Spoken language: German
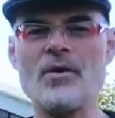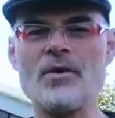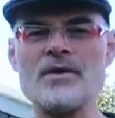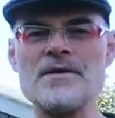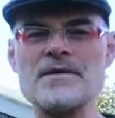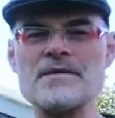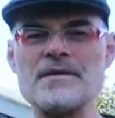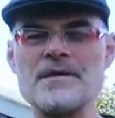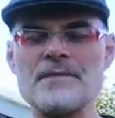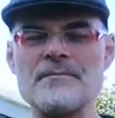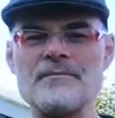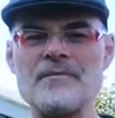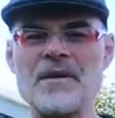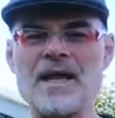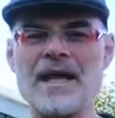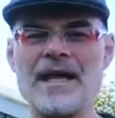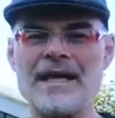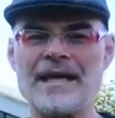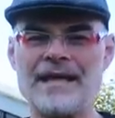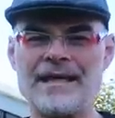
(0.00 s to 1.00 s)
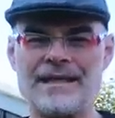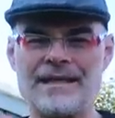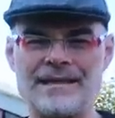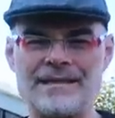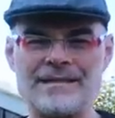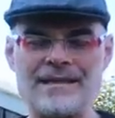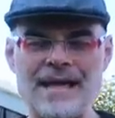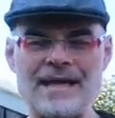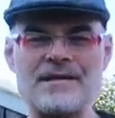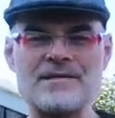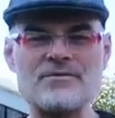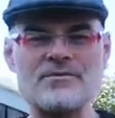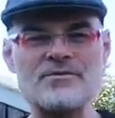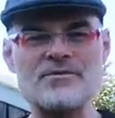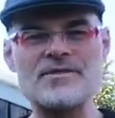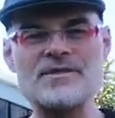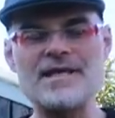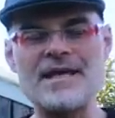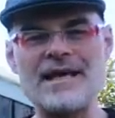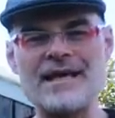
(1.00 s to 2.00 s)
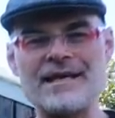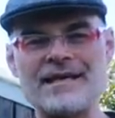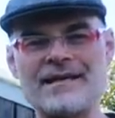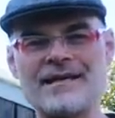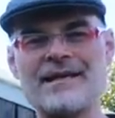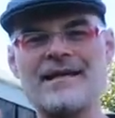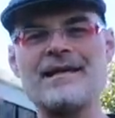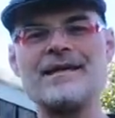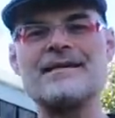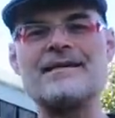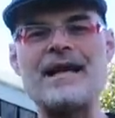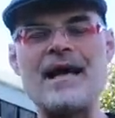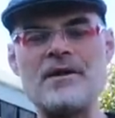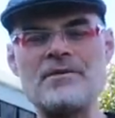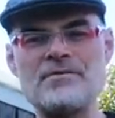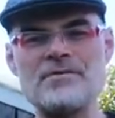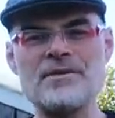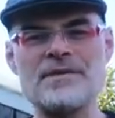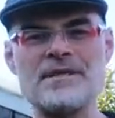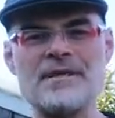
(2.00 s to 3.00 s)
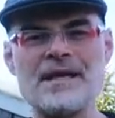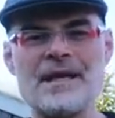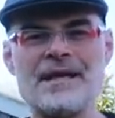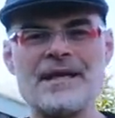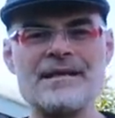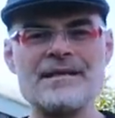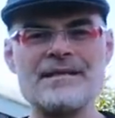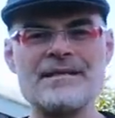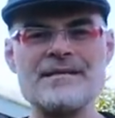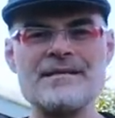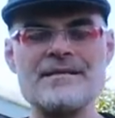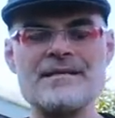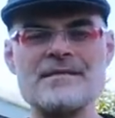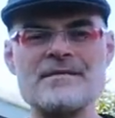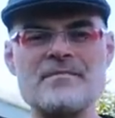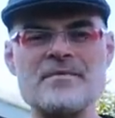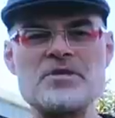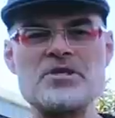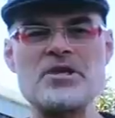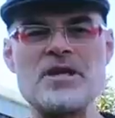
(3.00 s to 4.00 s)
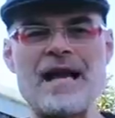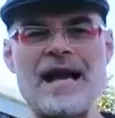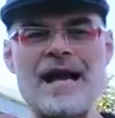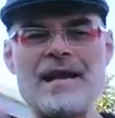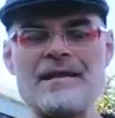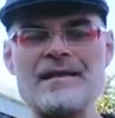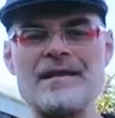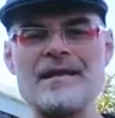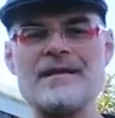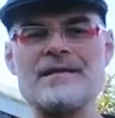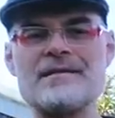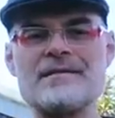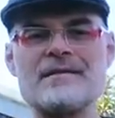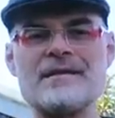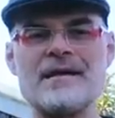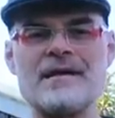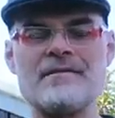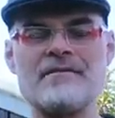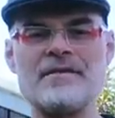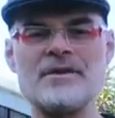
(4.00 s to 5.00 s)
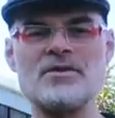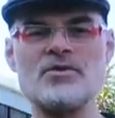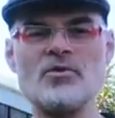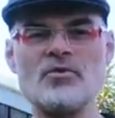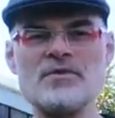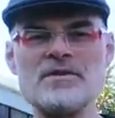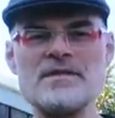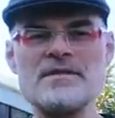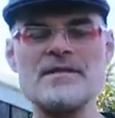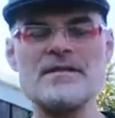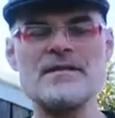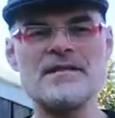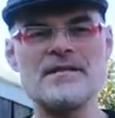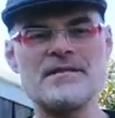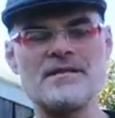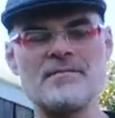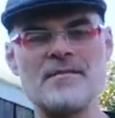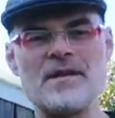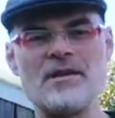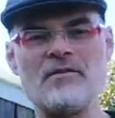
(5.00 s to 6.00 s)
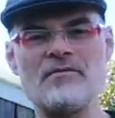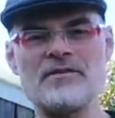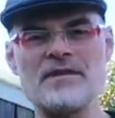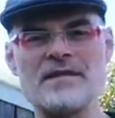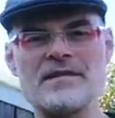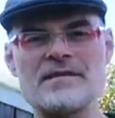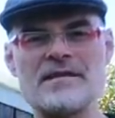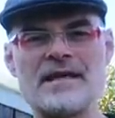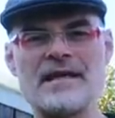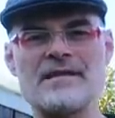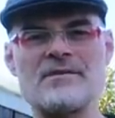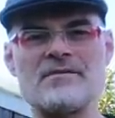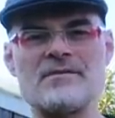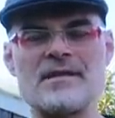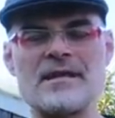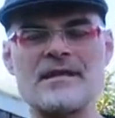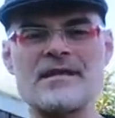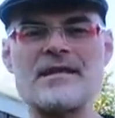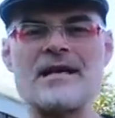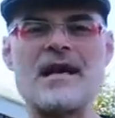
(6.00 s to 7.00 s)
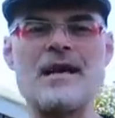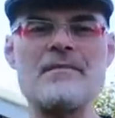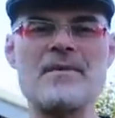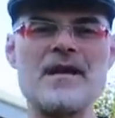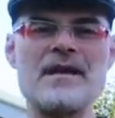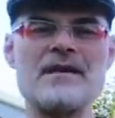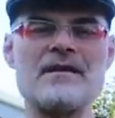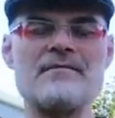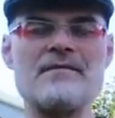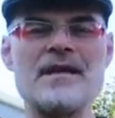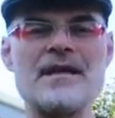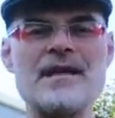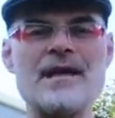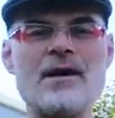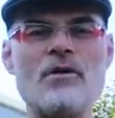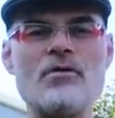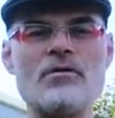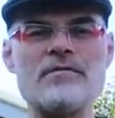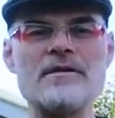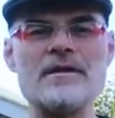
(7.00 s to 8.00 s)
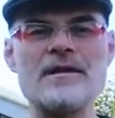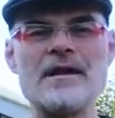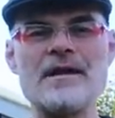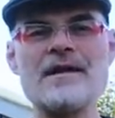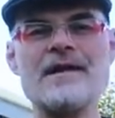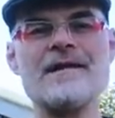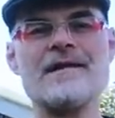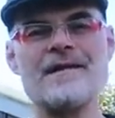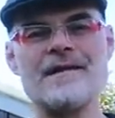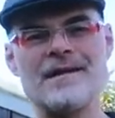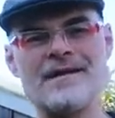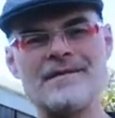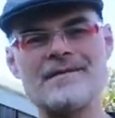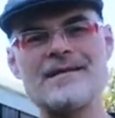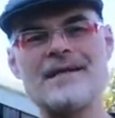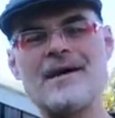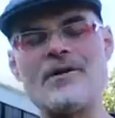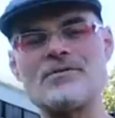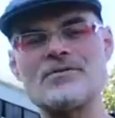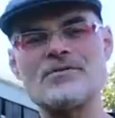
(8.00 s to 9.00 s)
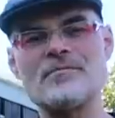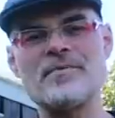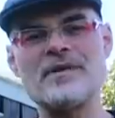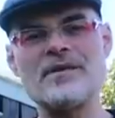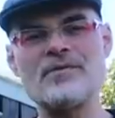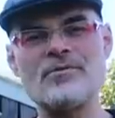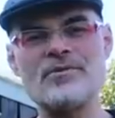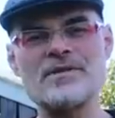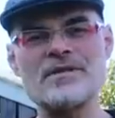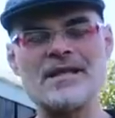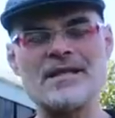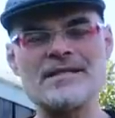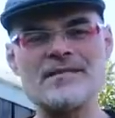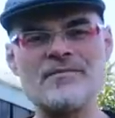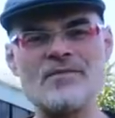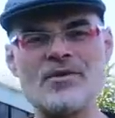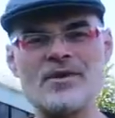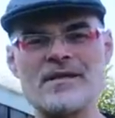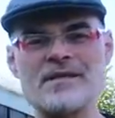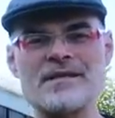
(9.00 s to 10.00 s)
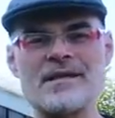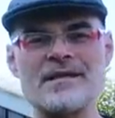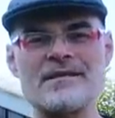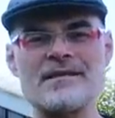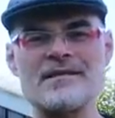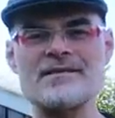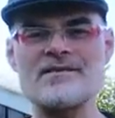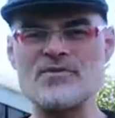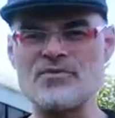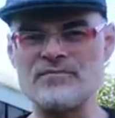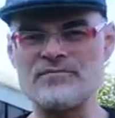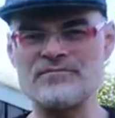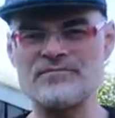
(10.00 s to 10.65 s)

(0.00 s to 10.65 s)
und ähm, dann sozusagen dadurch dieses beschlagene Innen verdunstet ist im Laufe der Zeit und dann kam nach einer Weile auch wieder äh, der Autopilot als Möglichkeit dazu.